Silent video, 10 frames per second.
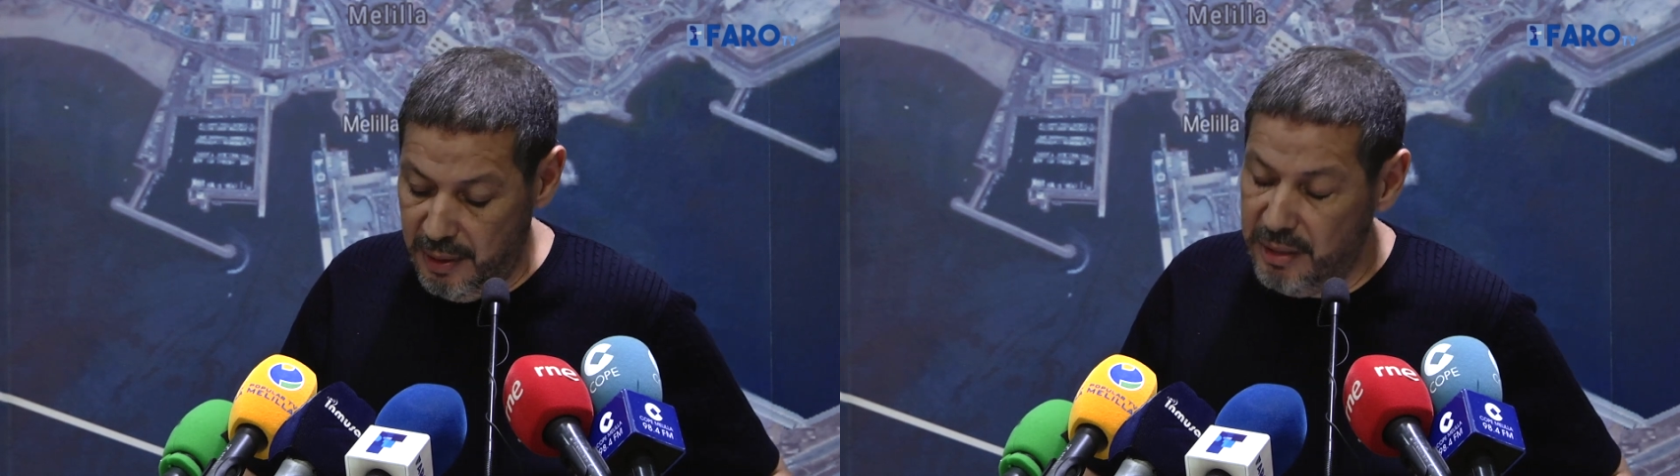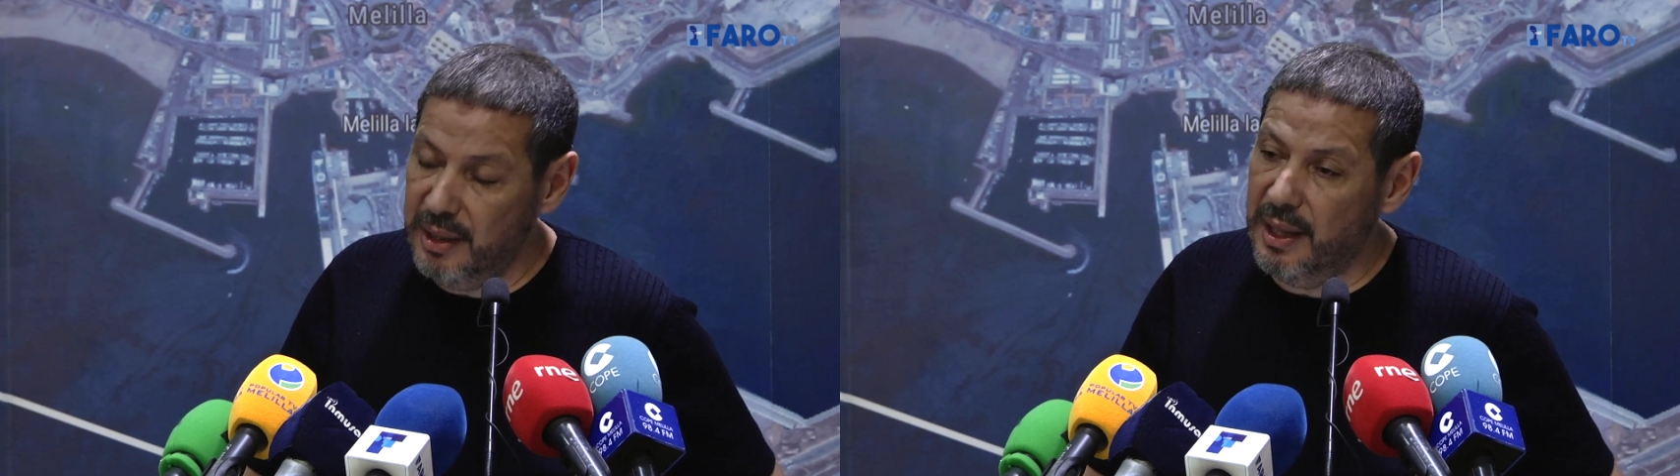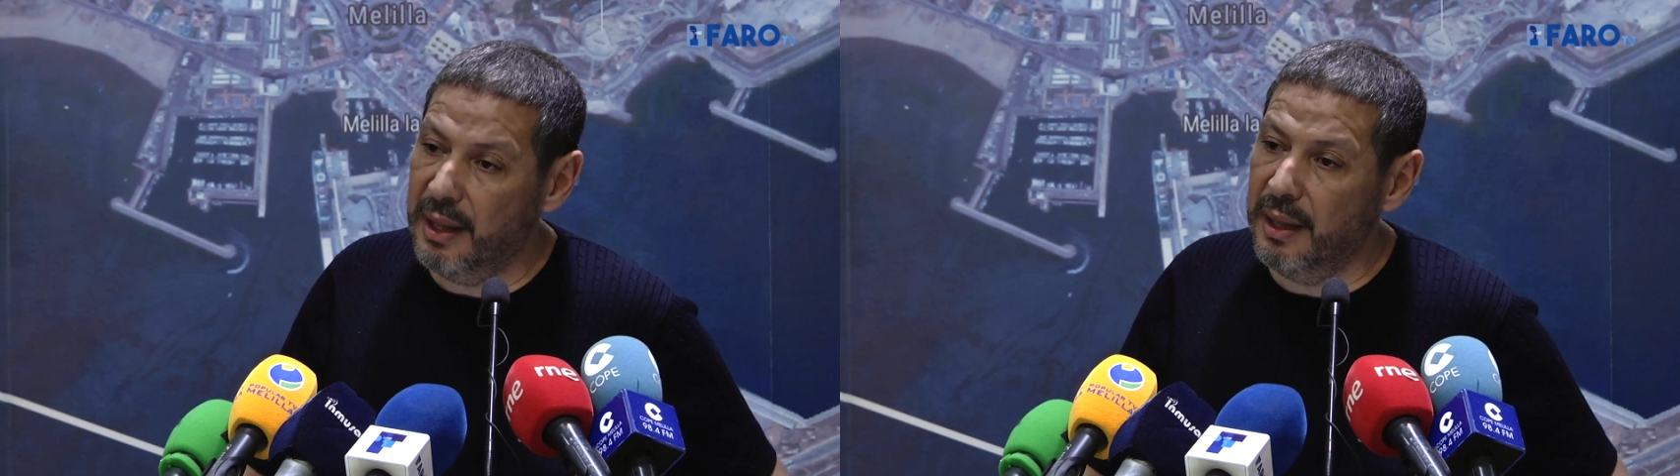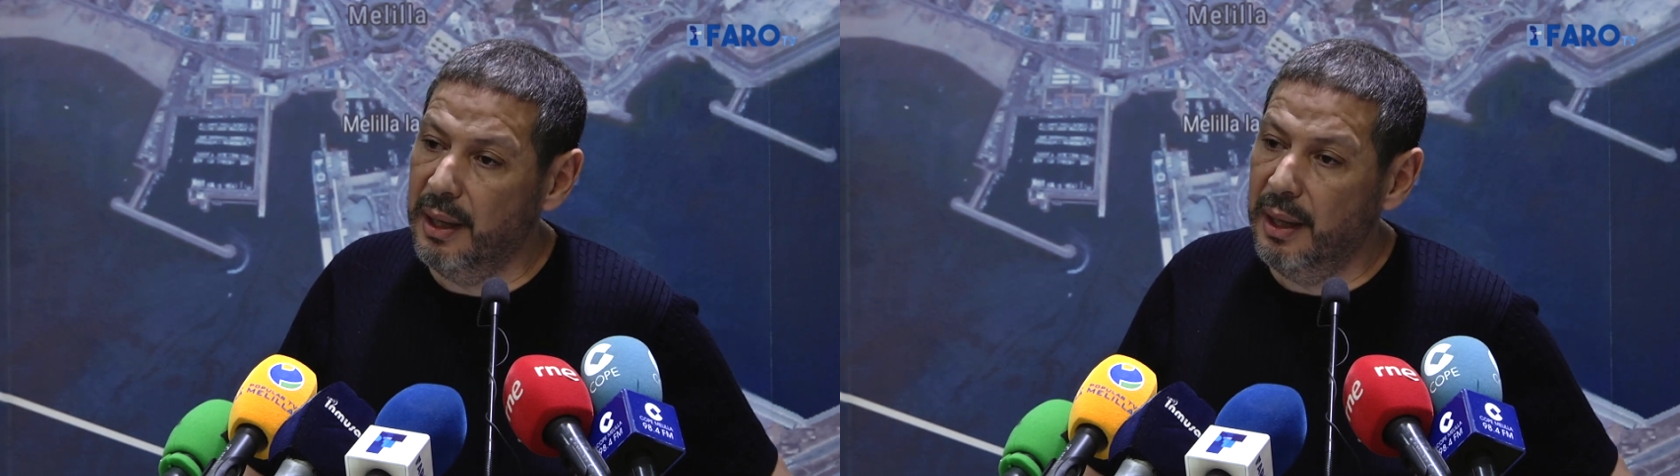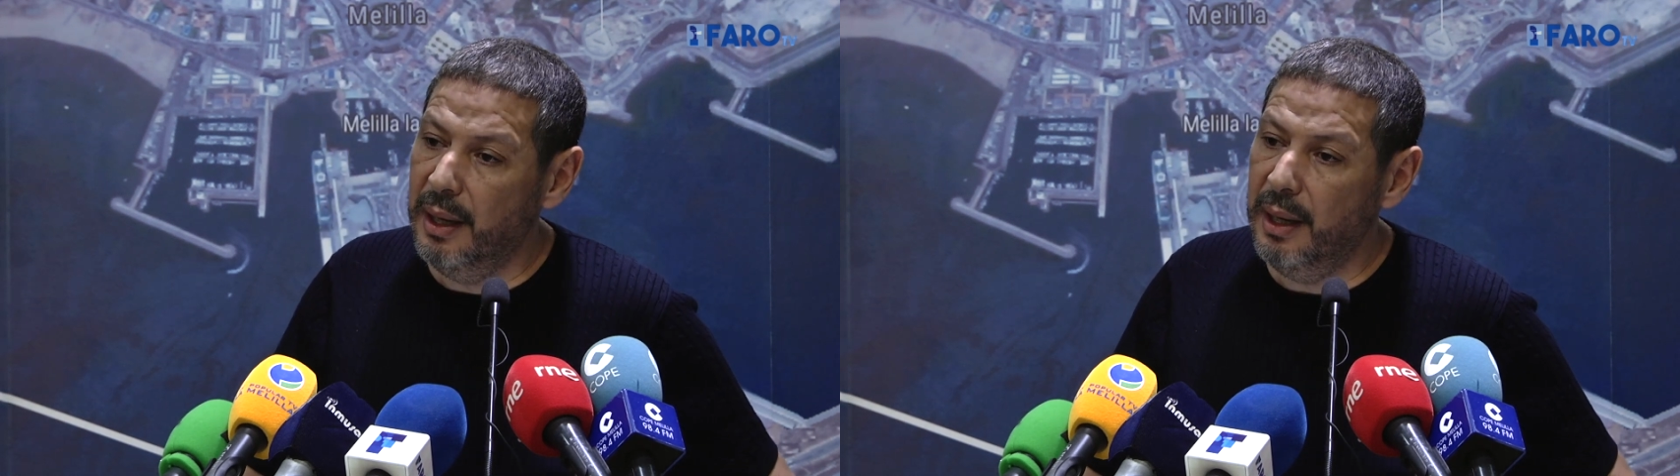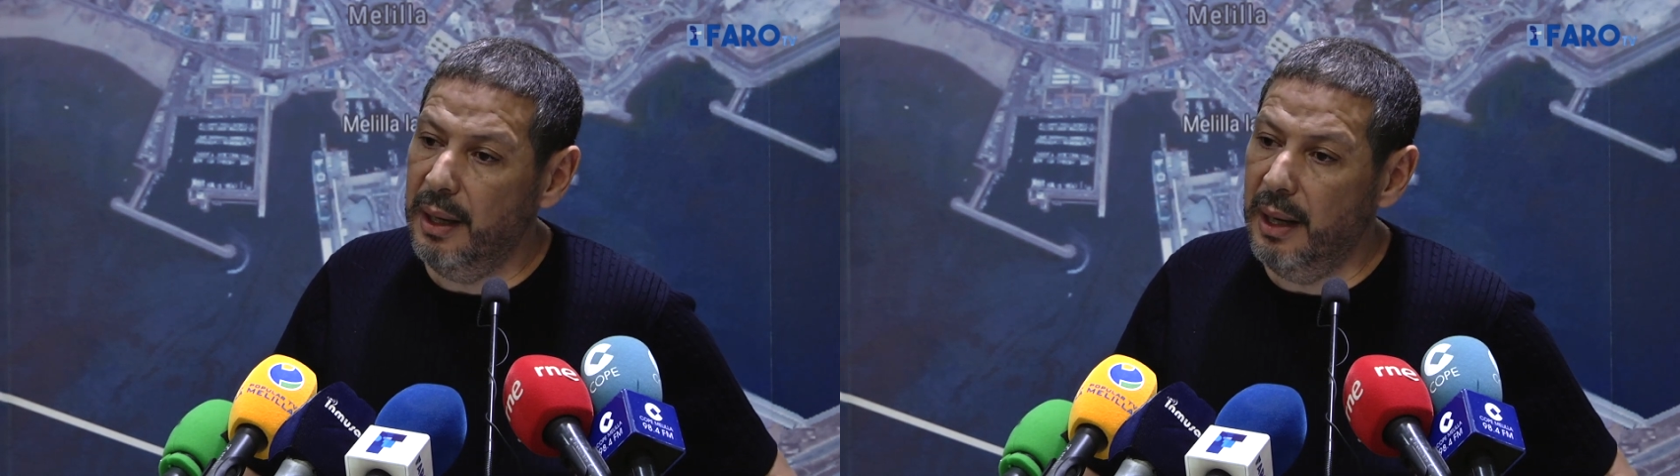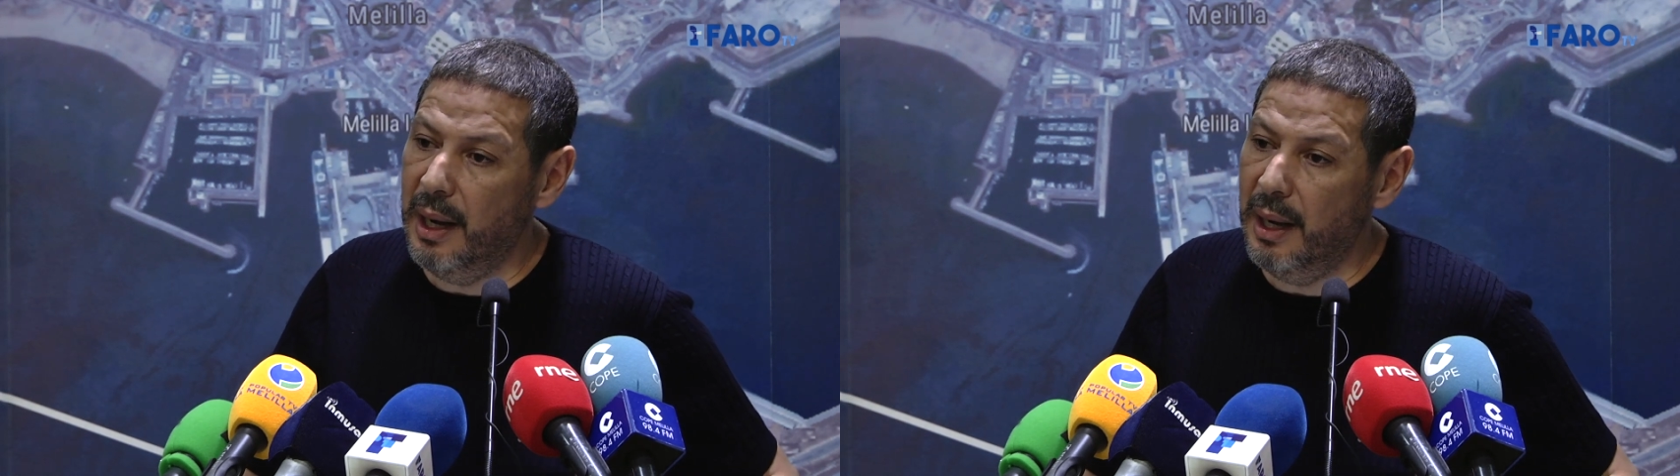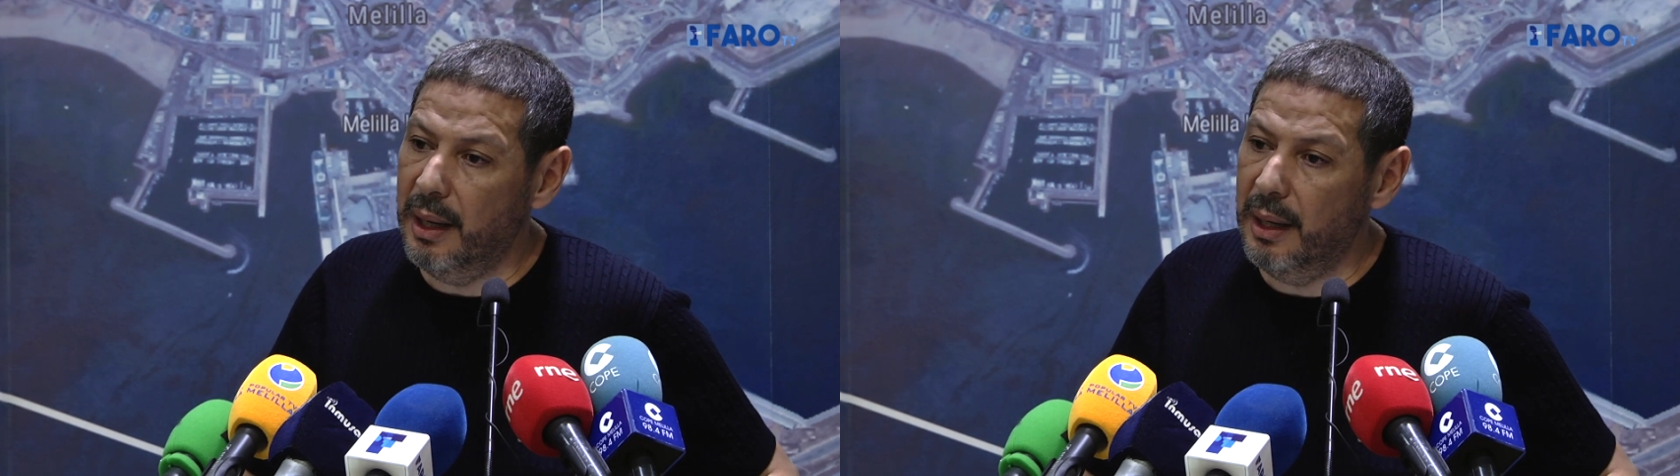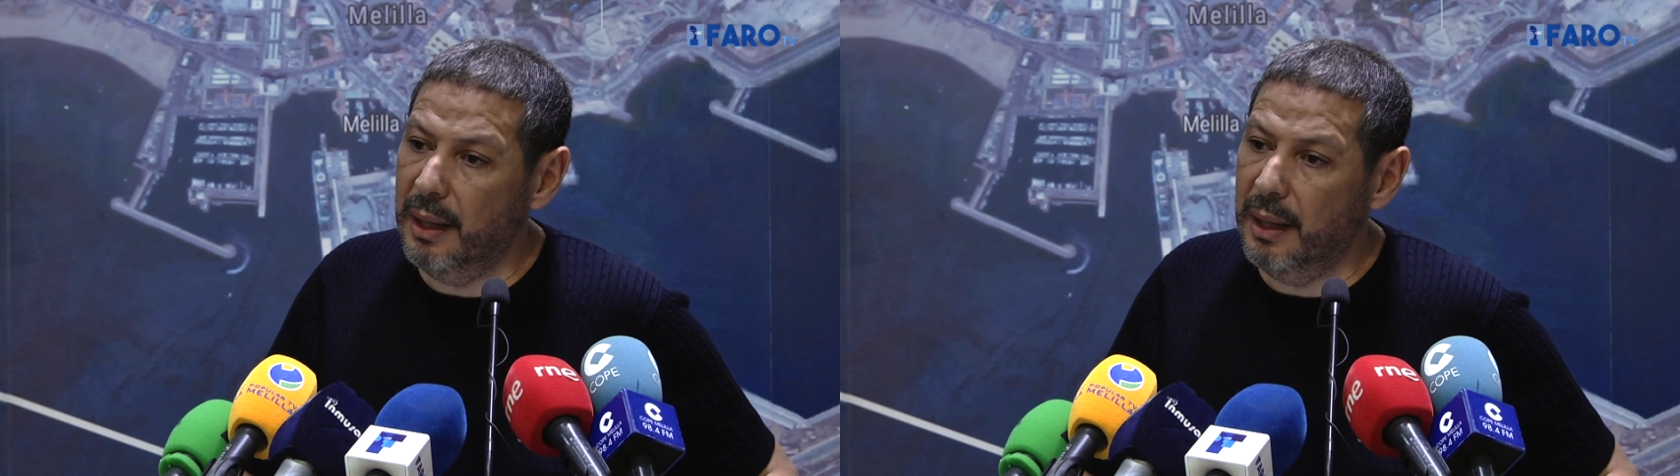Vecindad la